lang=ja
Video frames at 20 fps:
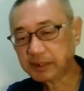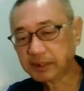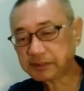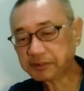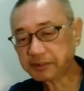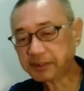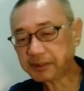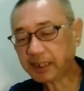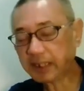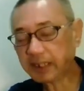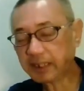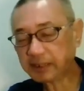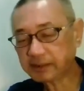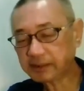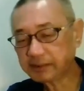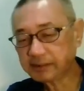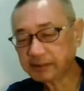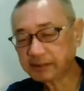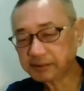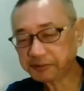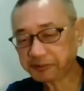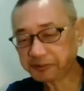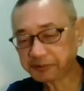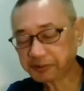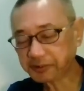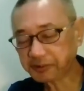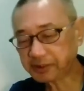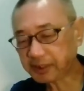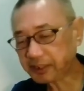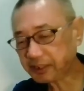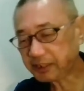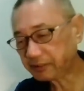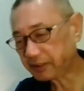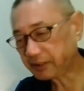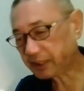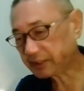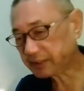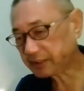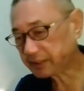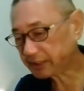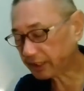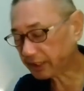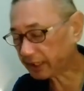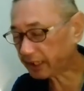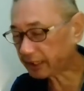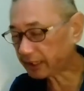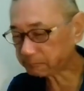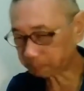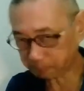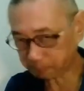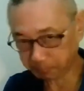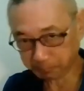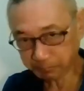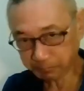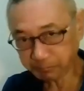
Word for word: で、それがどんどんできるようになってきたら、